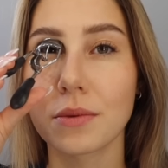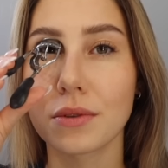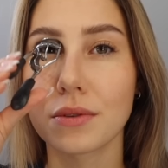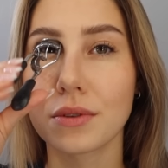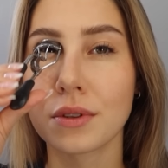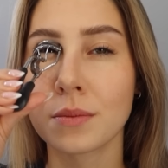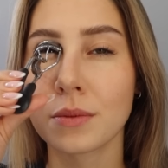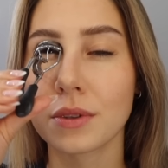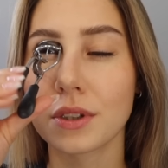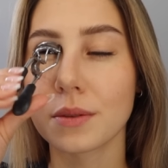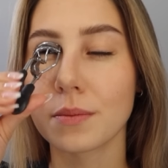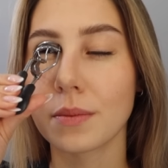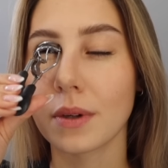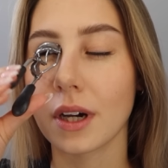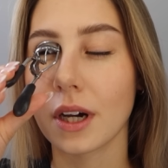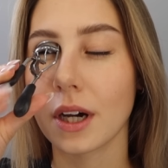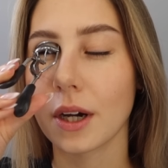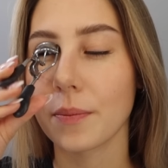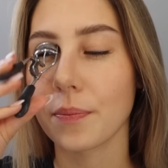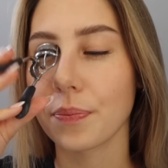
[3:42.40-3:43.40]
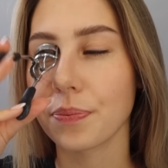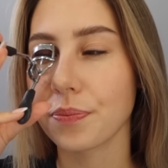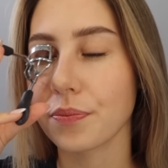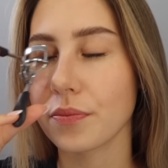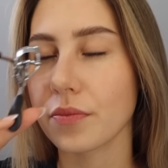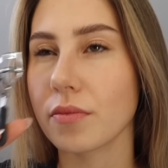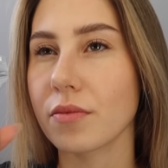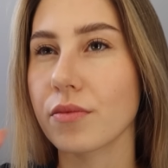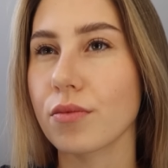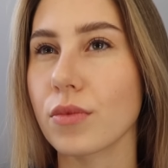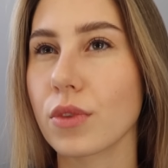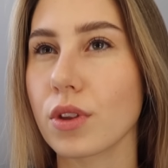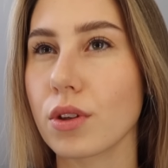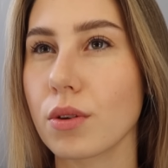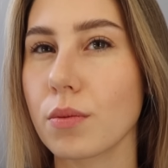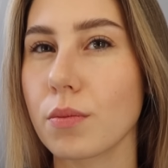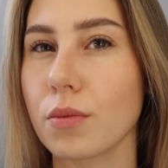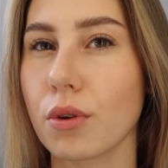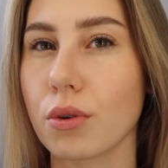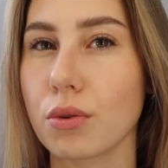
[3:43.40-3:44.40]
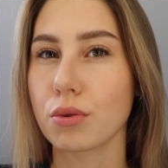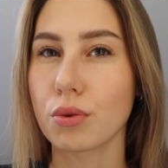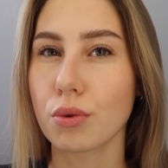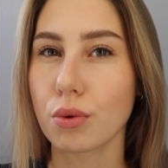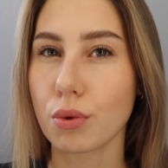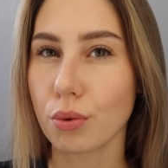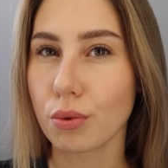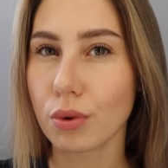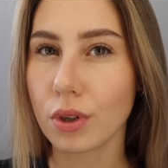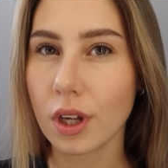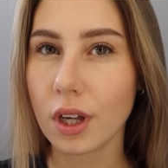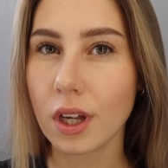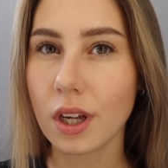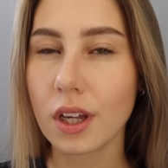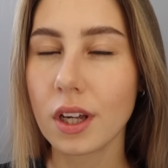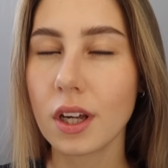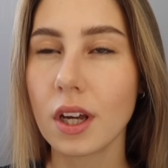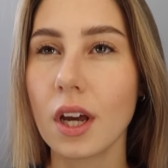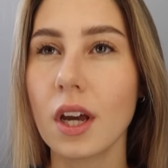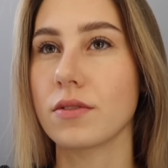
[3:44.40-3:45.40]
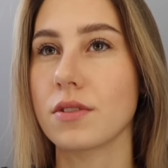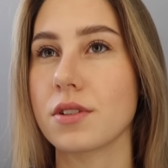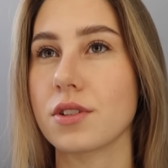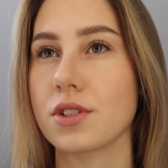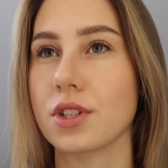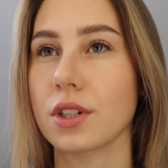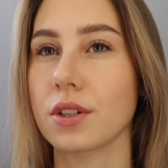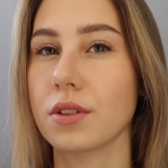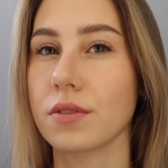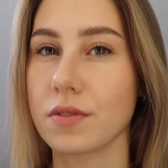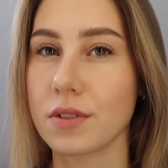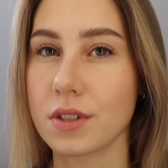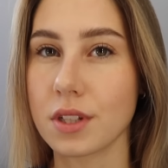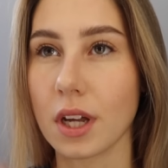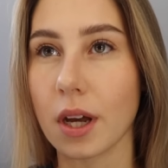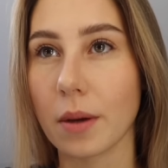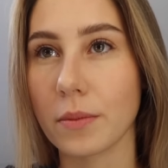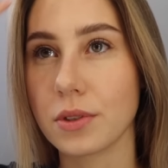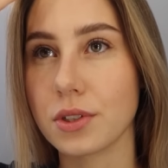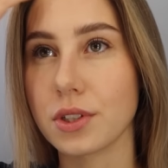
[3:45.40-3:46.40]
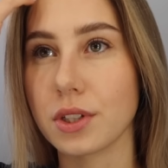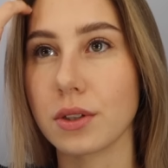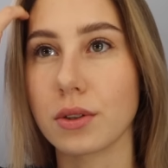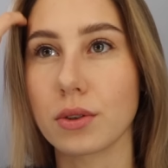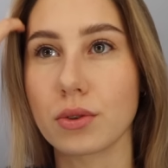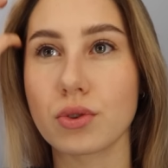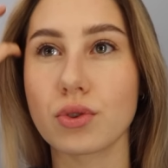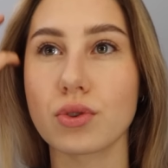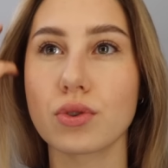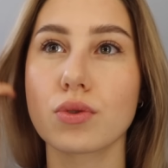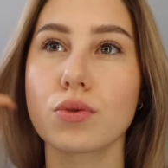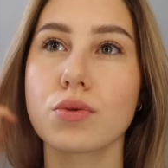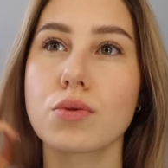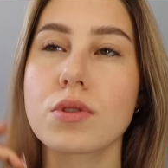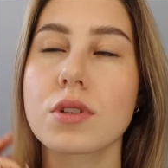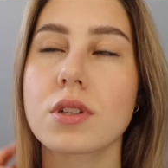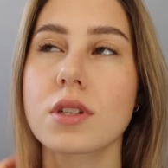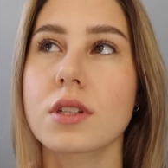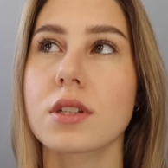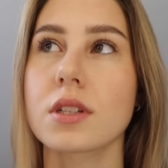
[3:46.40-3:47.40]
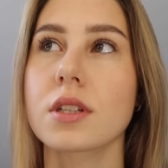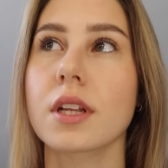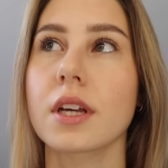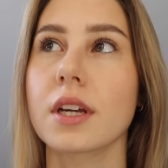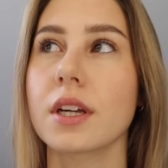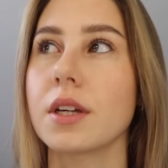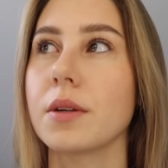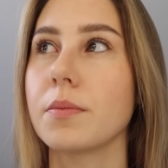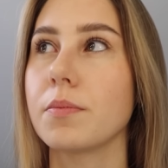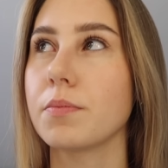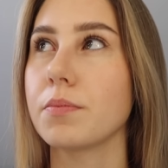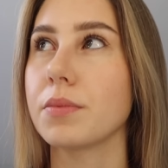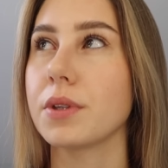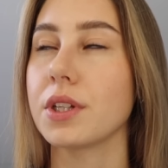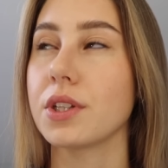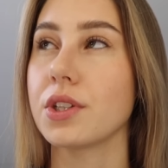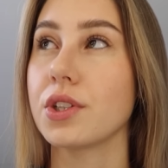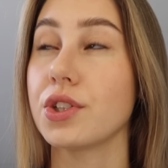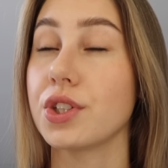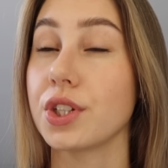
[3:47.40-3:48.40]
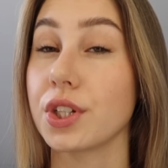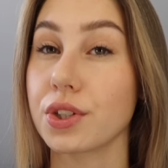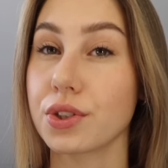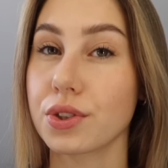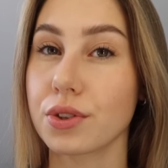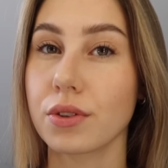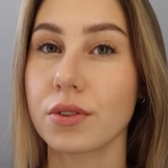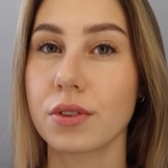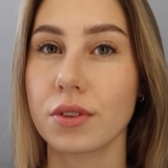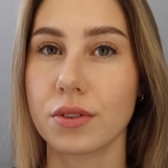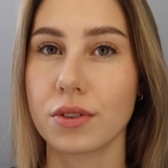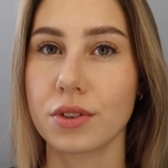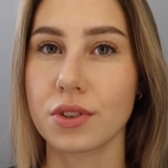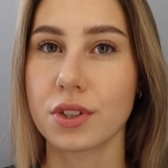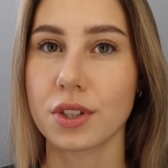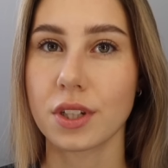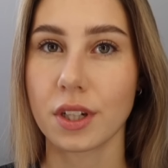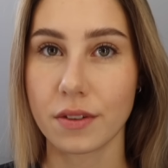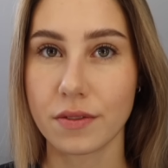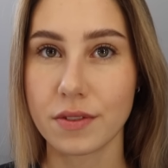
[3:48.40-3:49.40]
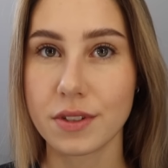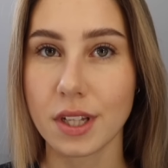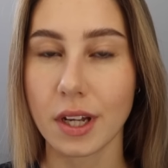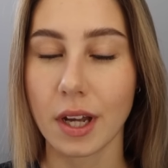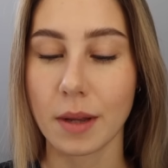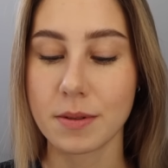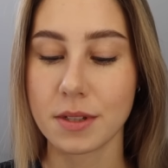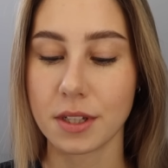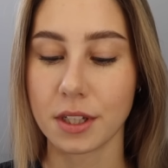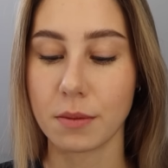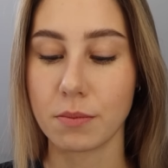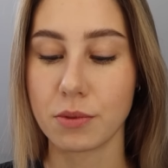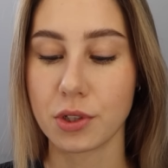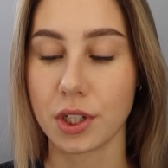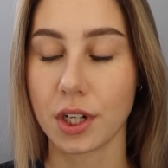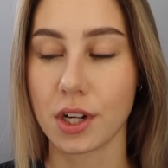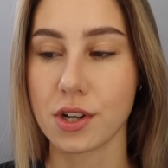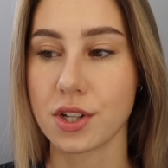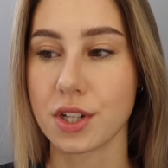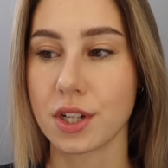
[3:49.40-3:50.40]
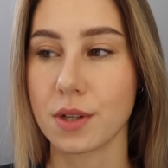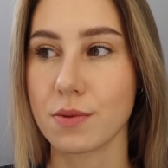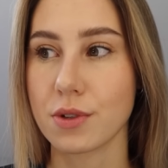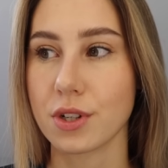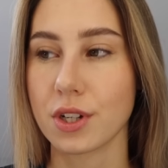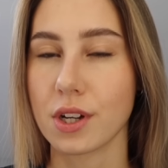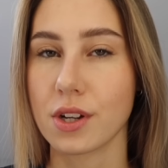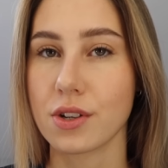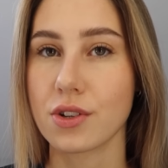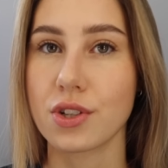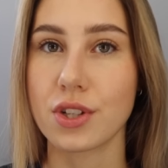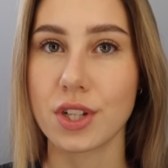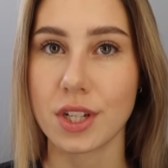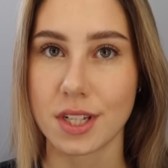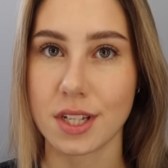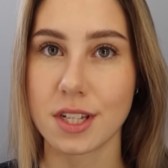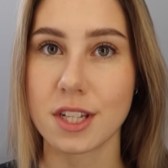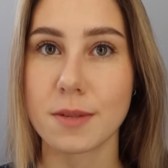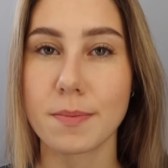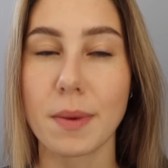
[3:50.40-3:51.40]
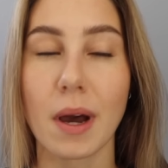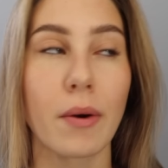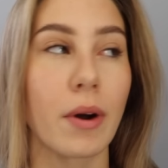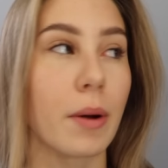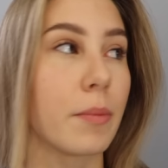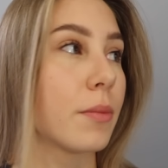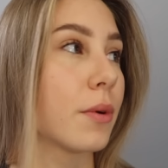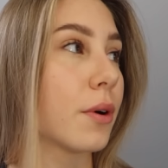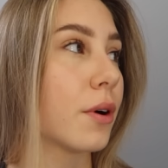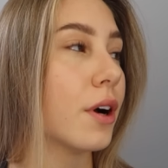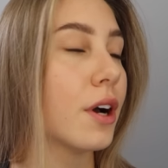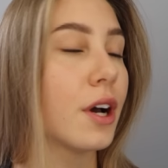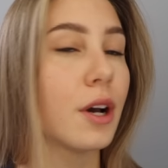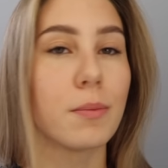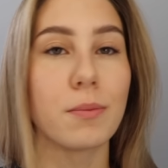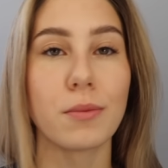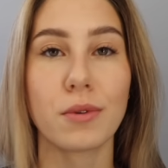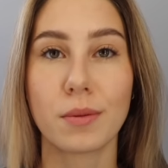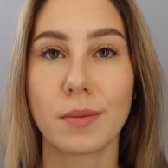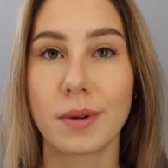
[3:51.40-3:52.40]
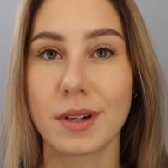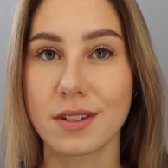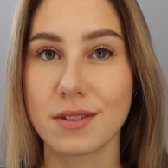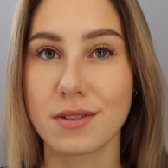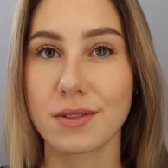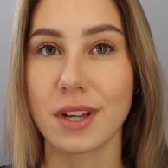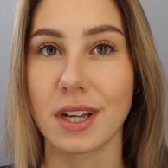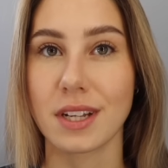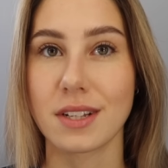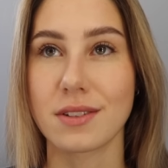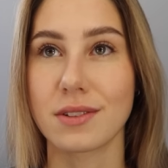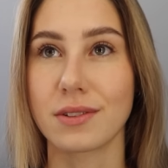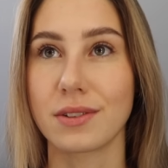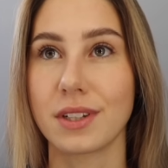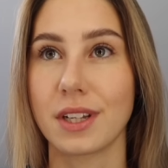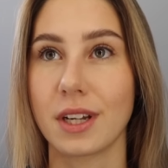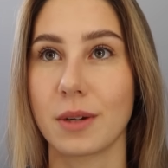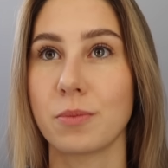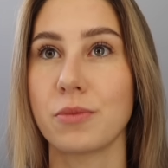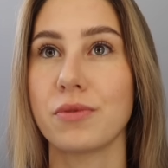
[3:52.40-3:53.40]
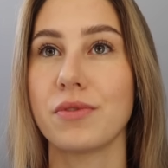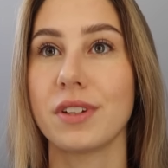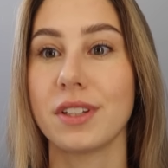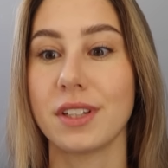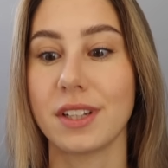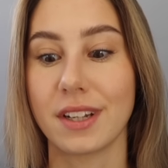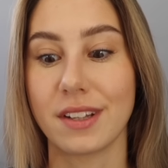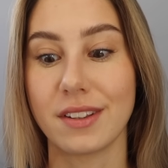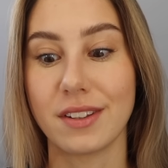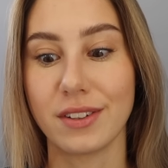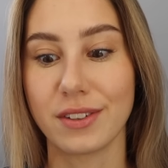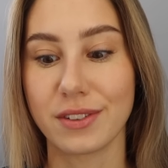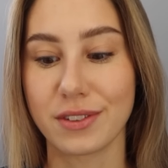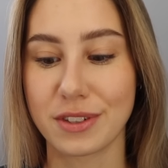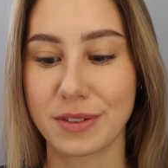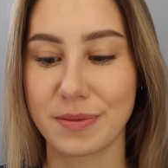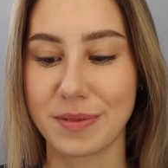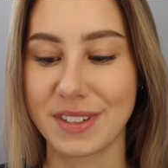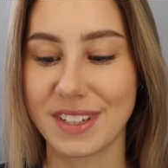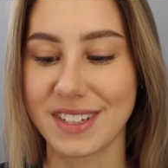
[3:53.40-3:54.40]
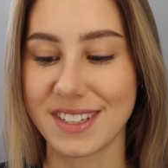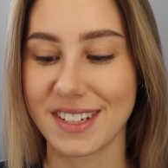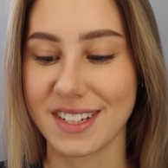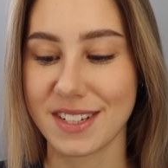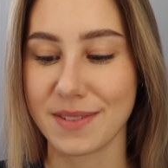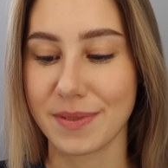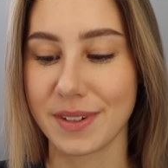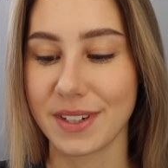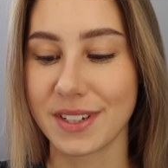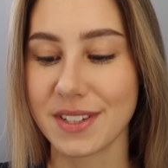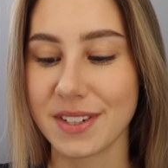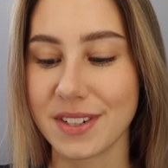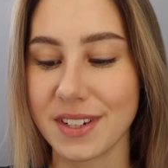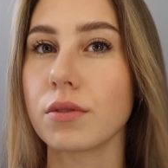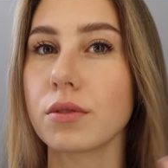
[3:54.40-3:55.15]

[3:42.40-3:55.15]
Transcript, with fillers: do domu chyba po drugiej, z czego wstałam dzisiaj o 6.50 i to jeszcze tak wstałam z takim przerażeniem, że czy nie zaspałam, bo było bardzo jasno i ja mówię nie, tylko żeby nie zaspać.